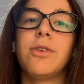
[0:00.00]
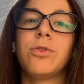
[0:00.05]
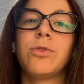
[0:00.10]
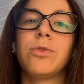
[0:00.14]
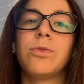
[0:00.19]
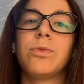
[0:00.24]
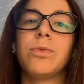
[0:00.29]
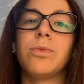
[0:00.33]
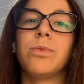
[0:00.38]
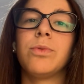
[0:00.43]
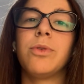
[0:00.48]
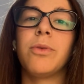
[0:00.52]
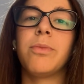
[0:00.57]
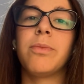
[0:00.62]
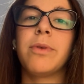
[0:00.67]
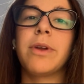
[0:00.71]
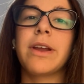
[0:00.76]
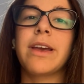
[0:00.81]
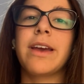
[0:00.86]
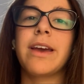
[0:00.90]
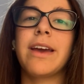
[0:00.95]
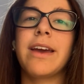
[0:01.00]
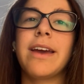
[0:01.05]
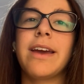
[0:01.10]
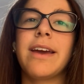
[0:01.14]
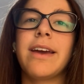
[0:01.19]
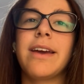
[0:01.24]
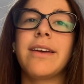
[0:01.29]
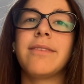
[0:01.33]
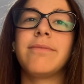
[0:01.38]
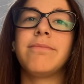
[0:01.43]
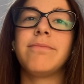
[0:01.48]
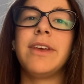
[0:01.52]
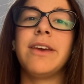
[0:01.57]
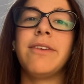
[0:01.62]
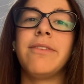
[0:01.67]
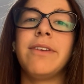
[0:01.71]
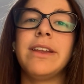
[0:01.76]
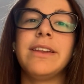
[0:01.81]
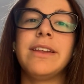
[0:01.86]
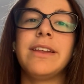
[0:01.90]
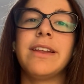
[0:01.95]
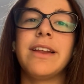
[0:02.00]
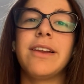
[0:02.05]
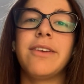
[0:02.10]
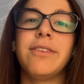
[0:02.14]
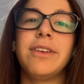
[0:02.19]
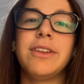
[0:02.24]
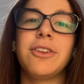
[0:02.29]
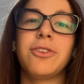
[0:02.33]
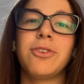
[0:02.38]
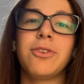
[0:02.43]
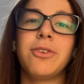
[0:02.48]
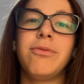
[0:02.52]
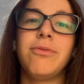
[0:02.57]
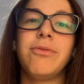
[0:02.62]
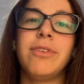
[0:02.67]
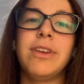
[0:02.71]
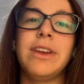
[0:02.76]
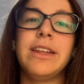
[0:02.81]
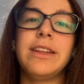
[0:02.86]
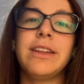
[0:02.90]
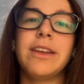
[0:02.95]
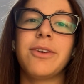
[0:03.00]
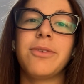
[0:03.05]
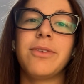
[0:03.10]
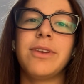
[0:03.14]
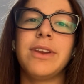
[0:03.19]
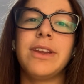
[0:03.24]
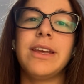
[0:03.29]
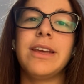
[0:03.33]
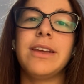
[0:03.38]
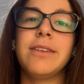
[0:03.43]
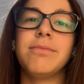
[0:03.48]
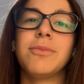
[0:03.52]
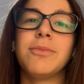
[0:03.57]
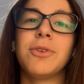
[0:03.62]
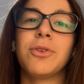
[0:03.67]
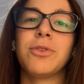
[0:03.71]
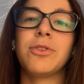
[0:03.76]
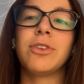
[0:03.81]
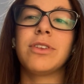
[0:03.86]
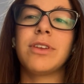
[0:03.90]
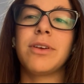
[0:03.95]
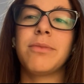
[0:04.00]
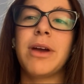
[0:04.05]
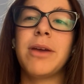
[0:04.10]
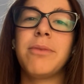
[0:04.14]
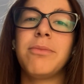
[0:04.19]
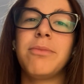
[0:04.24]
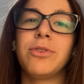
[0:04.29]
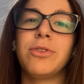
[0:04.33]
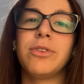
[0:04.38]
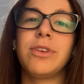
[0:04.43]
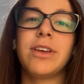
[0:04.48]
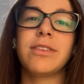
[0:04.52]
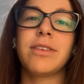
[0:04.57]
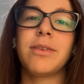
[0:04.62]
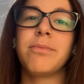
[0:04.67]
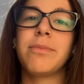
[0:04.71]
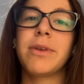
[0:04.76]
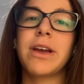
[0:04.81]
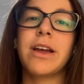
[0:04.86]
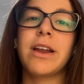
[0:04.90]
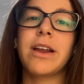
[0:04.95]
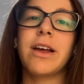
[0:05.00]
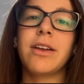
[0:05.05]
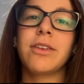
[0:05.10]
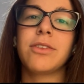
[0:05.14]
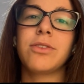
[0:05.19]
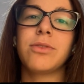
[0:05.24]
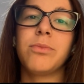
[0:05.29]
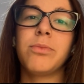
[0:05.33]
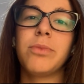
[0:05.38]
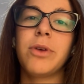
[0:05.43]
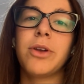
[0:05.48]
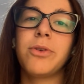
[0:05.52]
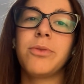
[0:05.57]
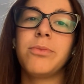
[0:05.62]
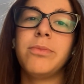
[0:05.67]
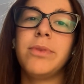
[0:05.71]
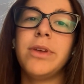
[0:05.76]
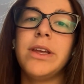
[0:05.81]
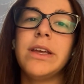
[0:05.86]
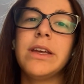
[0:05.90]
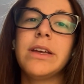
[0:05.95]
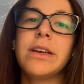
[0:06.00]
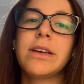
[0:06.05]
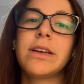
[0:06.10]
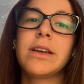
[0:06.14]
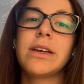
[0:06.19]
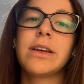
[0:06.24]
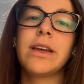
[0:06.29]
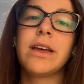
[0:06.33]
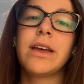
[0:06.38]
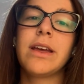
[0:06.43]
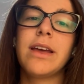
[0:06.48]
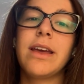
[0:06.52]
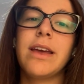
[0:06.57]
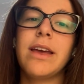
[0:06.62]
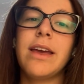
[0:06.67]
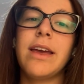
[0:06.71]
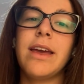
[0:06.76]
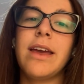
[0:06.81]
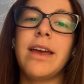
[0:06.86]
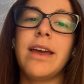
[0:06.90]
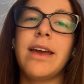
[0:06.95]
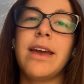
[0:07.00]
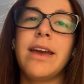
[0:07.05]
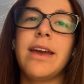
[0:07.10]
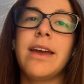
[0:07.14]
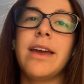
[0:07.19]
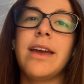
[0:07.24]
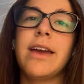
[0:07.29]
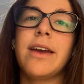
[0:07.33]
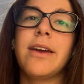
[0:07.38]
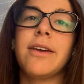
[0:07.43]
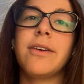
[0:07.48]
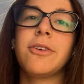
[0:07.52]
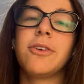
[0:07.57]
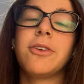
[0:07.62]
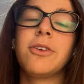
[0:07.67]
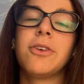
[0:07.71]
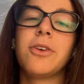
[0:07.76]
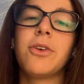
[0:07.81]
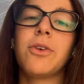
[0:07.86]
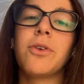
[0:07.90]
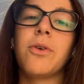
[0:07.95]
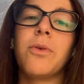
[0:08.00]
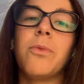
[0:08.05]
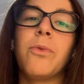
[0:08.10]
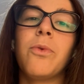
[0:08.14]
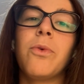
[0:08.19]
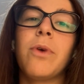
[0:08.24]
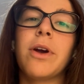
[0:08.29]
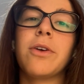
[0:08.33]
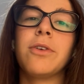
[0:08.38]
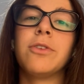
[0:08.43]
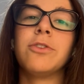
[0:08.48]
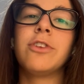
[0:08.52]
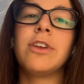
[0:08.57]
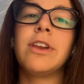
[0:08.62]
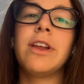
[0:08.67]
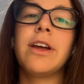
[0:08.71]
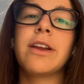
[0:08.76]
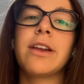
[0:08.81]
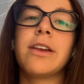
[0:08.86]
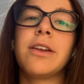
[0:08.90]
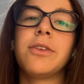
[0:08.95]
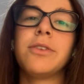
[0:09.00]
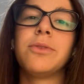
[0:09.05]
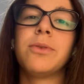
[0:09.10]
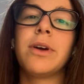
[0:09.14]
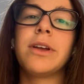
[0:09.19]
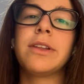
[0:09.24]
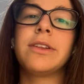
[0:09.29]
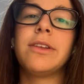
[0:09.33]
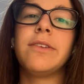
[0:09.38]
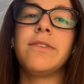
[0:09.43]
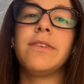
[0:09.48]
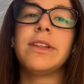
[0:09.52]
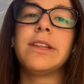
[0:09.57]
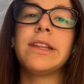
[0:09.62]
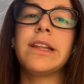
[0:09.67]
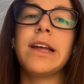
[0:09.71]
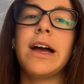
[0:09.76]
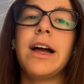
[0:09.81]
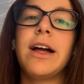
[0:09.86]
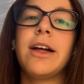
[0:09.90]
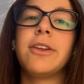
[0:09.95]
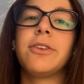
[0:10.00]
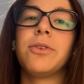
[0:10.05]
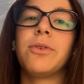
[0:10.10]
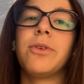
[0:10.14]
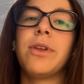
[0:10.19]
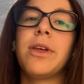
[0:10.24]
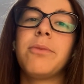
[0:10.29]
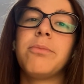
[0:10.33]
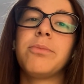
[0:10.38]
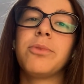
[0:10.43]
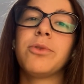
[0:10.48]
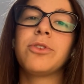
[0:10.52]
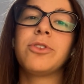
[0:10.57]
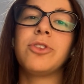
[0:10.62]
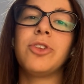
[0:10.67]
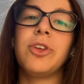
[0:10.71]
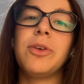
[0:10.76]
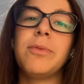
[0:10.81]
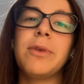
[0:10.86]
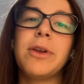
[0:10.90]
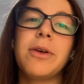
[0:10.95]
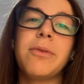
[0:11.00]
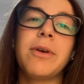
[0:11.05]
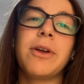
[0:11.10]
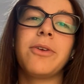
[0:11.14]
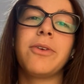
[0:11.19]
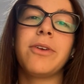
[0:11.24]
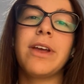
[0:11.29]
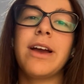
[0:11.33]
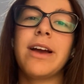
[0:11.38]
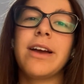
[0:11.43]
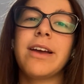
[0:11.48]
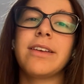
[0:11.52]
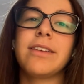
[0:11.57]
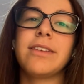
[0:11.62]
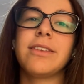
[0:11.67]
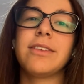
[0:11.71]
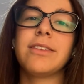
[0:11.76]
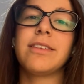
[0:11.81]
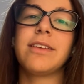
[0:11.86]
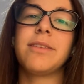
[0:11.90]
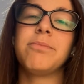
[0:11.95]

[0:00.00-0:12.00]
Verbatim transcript: nello studio perché gli eventi della vita sono infiniti, quindi non si sa mai, bisogna sempre crearsi un piano B. Uh-huh. E comunque conciliare le due attività non è impossibile, ma non è anche